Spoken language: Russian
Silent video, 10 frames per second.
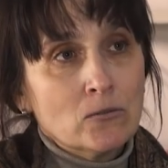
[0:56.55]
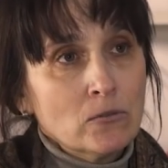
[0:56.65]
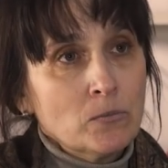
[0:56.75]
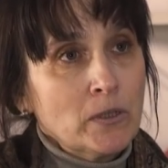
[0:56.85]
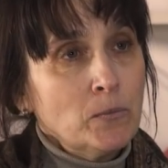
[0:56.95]

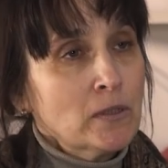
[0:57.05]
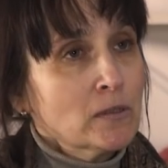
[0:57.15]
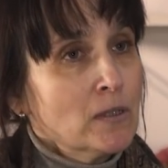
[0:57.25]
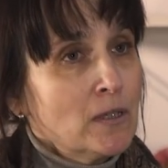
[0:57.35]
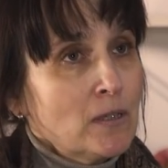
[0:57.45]
Ну,
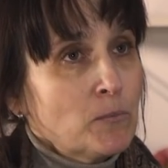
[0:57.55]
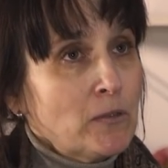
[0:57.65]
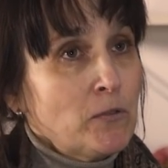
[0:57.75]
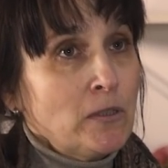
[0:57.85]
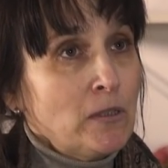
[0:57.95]
например,
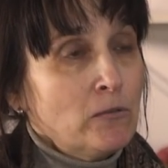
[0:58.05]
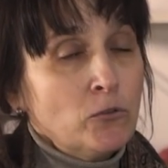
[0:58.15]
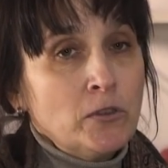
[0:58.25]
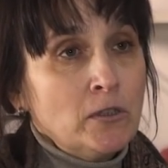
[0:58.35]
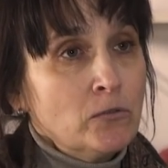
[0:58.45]
при всей
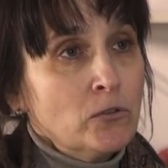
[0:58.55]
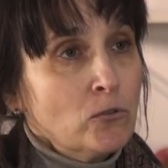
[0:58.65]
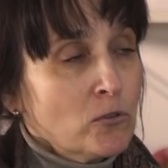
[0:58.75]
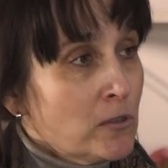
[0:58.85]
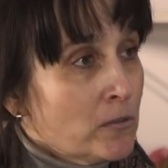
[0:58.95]
его тени
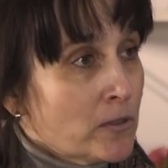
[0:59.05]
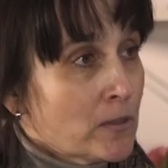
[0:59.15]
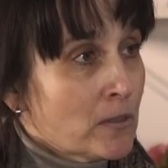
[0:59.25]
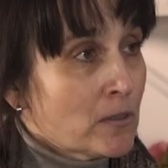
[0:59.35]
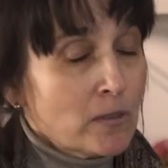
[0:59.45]

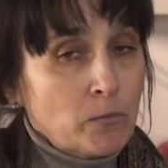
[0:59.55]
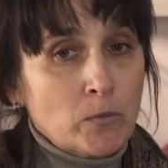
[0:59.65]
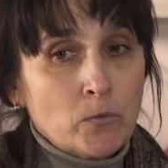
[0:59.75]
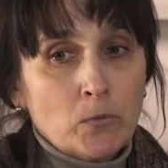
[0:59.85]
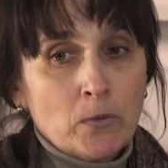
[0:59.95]
выносливости, если
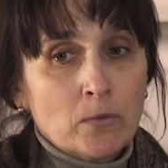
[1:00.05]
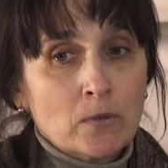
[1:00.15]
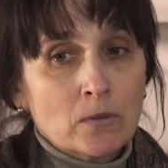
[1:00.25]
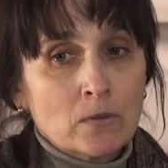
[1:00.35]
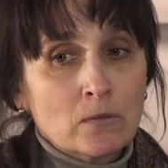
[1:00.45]
мы
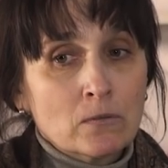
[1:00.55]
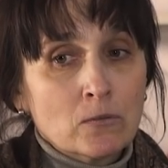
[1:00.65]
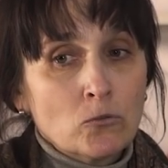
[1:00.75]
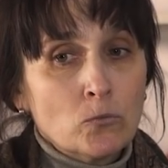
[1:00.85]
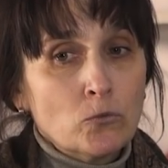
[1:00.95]
вспомним э,
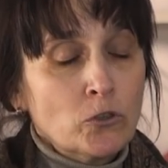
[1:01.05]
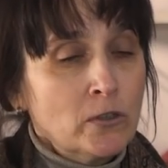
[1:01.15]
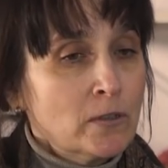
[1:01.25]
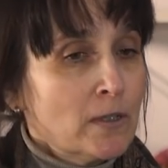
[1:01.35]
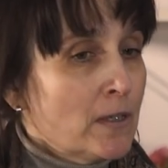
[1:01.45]

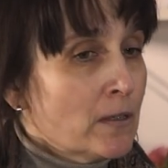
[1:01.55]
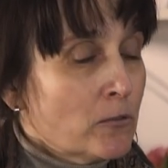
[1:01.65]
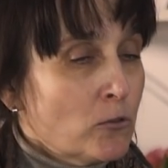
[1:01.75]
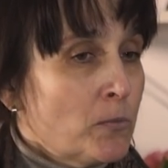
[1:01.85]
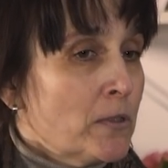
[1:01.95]
чубушник,
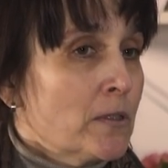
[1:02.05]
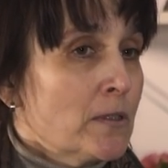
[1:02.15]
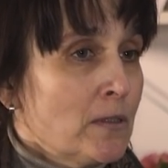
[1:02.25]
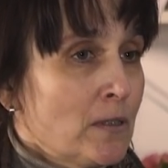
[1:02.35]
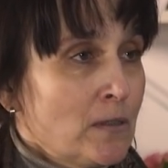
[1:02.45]
который
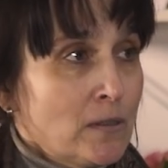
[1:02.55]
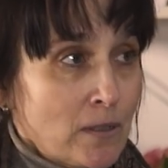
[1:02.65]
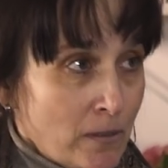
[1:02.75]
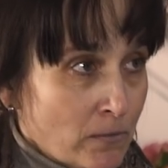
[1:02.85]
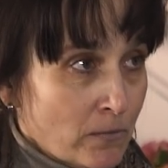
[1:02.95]
произрастает на
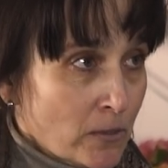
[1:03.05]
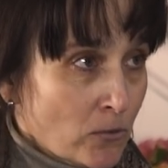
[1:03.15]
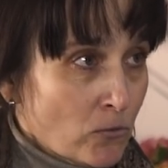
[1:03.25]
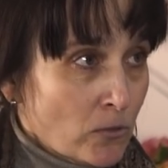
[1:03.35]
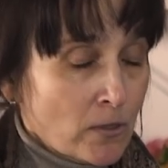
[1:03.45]
Дальнем
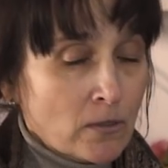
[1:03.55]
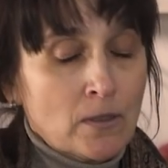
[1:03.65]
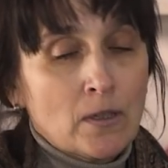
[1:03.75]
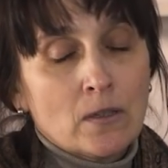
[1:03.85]
Востоке,